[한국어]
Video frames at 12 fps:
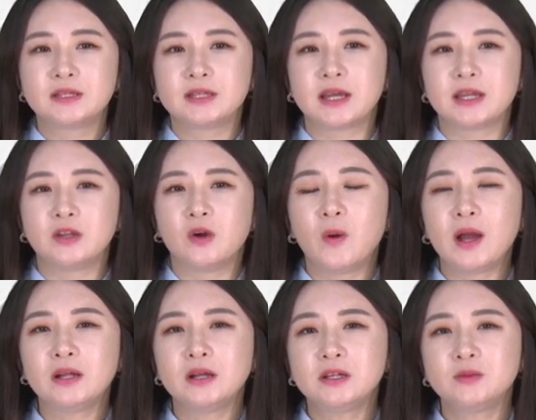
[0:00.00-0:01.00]
자, 이런
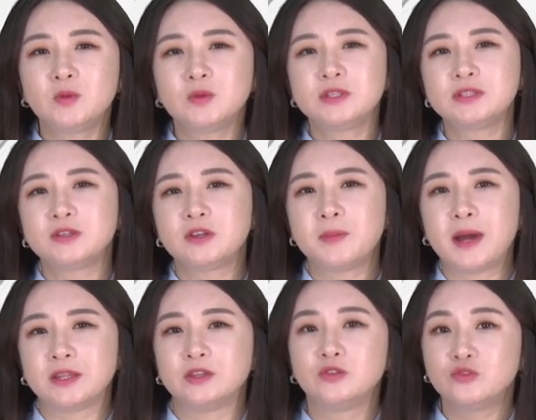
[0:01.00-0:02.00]
환급금 통지서를
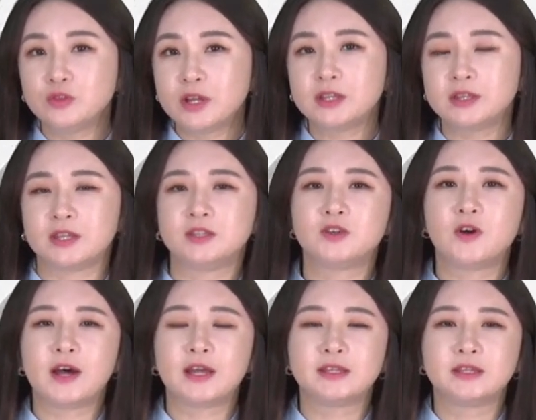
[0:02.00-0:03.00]
받은 후에
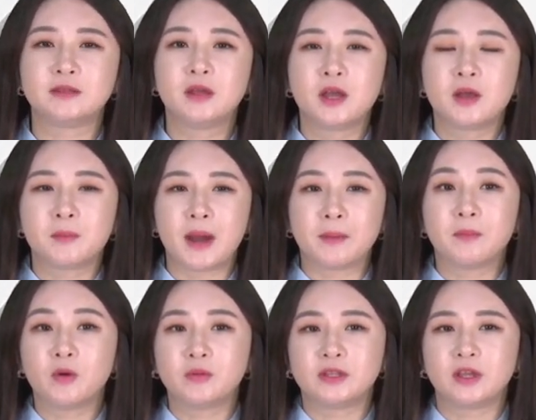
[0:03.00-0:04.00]
대처하는
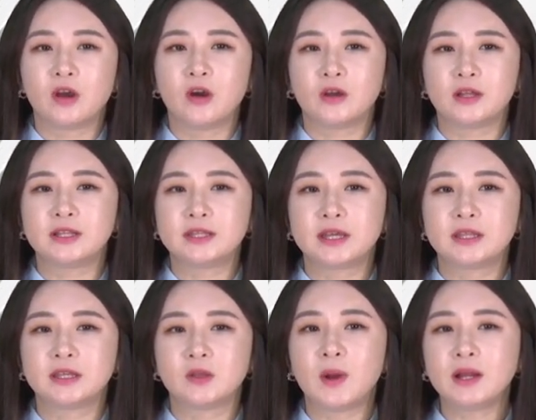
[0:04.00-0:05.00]
방법은요.
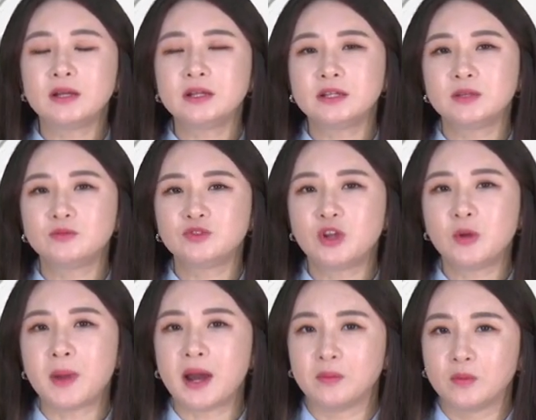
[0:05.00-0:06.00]
일단은 환급금
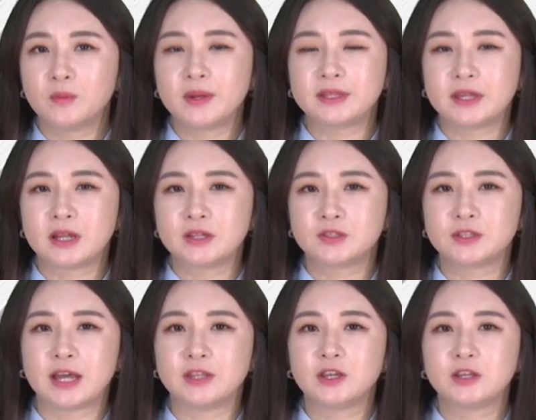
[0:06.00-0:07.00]
수령 방법에 따라서
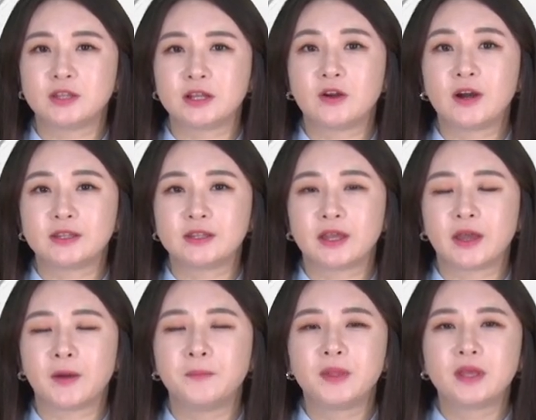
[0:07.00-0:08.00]
나뉘게 될 것
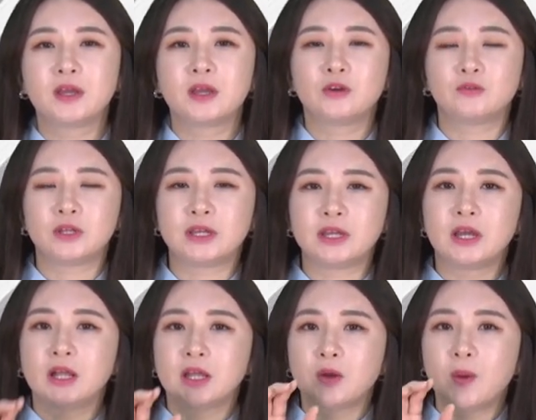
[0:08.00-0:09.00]
같아요. 우리
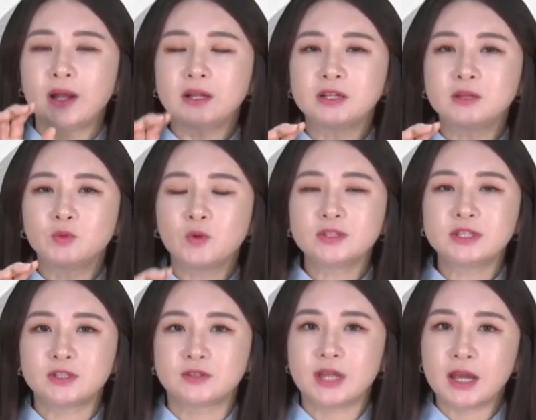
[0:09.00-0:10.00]
환급금
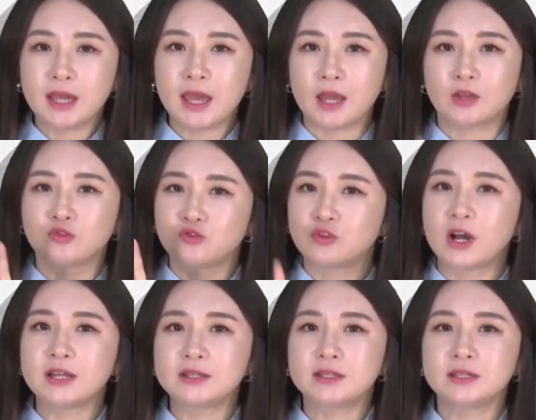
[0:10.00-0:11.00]
통지서 상에 두
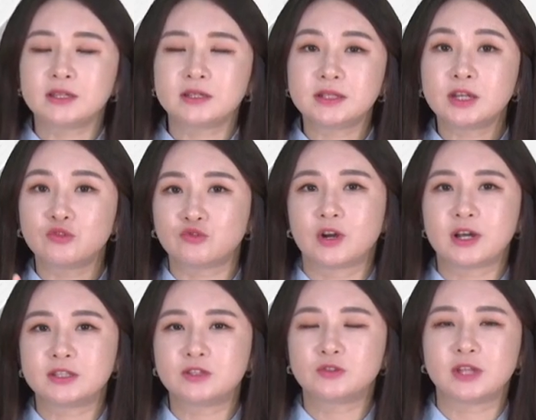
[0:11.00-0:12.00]
가지, 크게 두
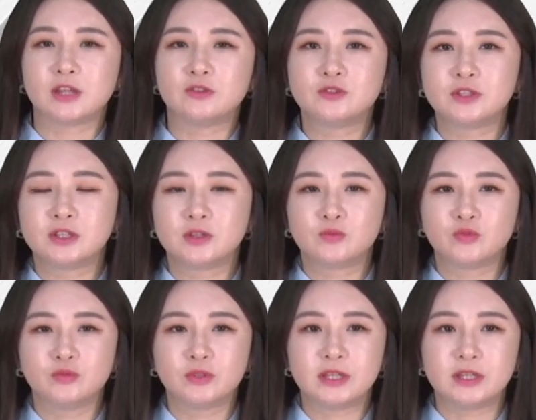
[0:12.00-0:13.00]
가지로 나눌 수 있는
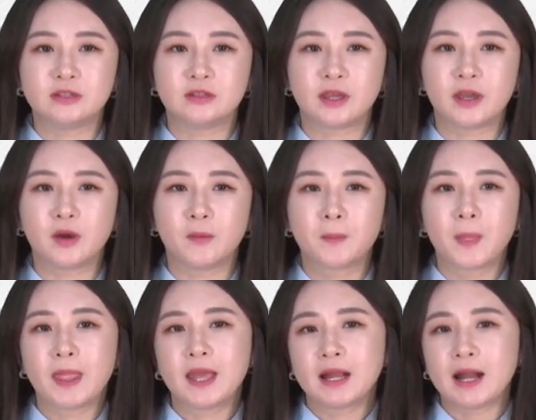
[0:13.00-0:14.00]
부분이 있는데요.
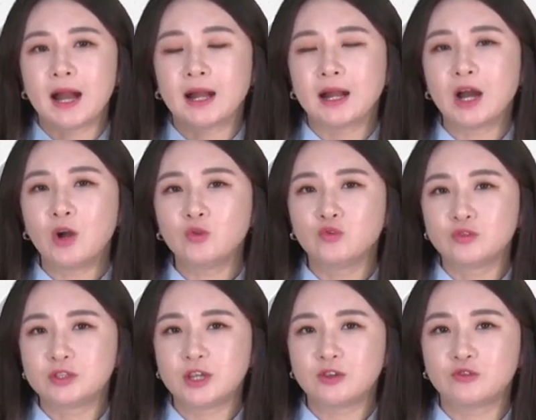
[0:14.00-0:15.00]
가까운
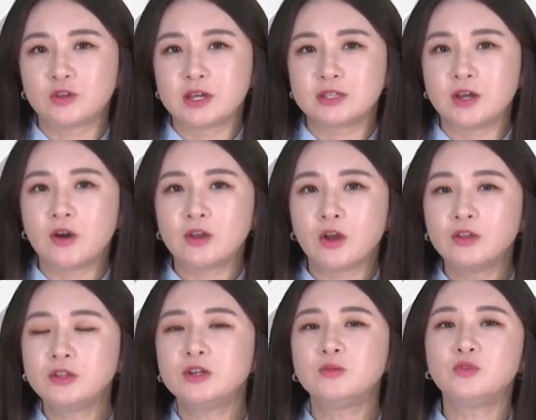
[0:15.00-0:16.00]
우체국에서
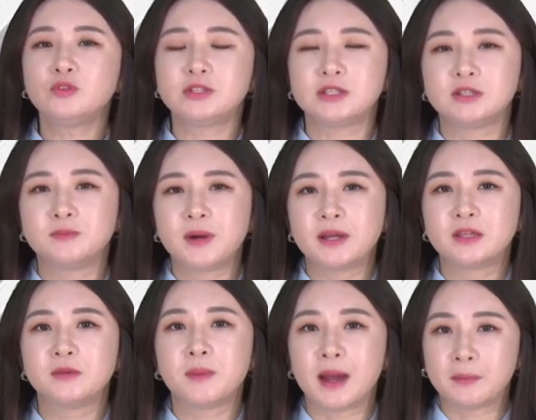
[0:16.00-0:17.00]
현금으로
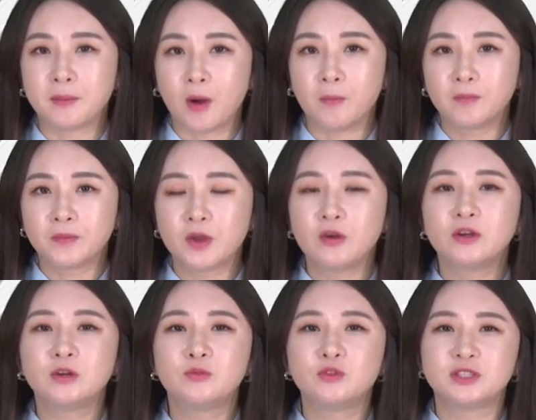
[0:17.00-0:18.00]
지급하는 방법,
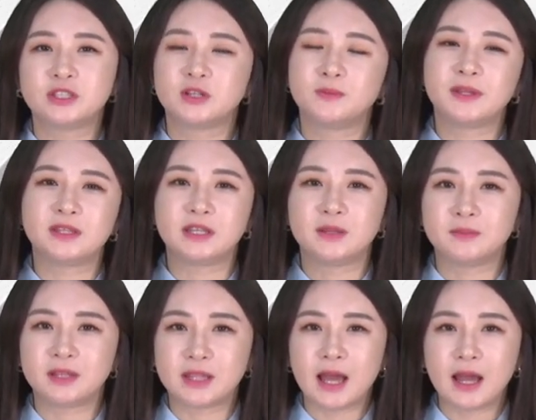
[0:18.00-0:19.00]
현금으로 지급해
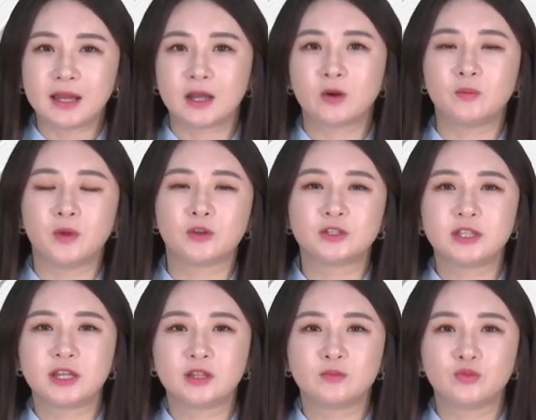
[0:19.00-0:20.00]
드립니다. 라고
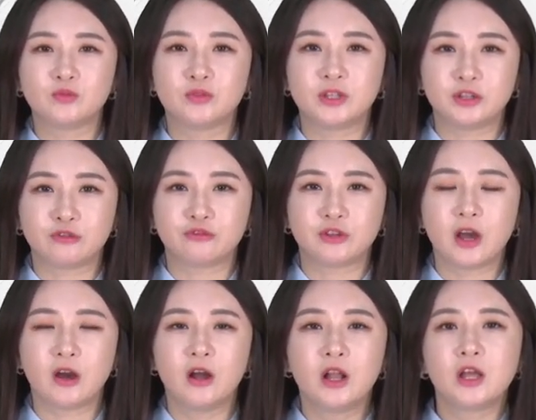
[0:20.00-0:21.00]
명시되어 있는 부분이
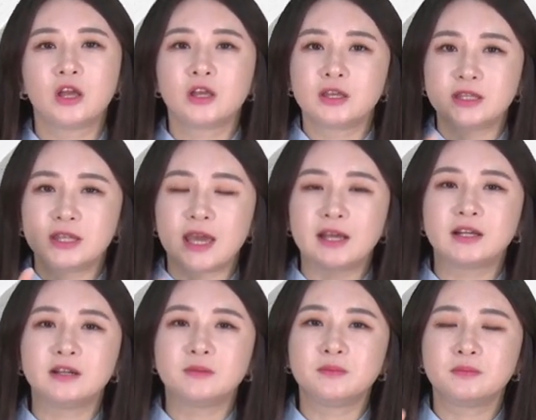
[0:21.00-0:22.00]
있고요.
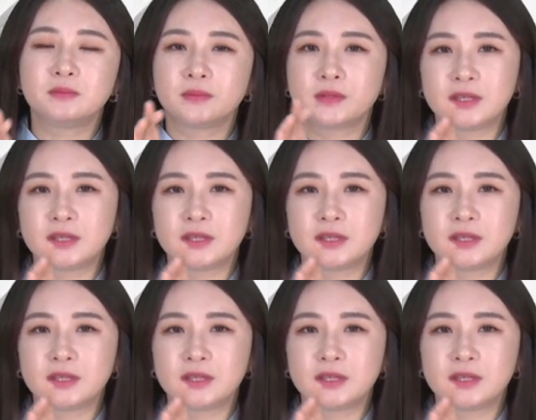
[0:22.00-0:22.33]
예금으로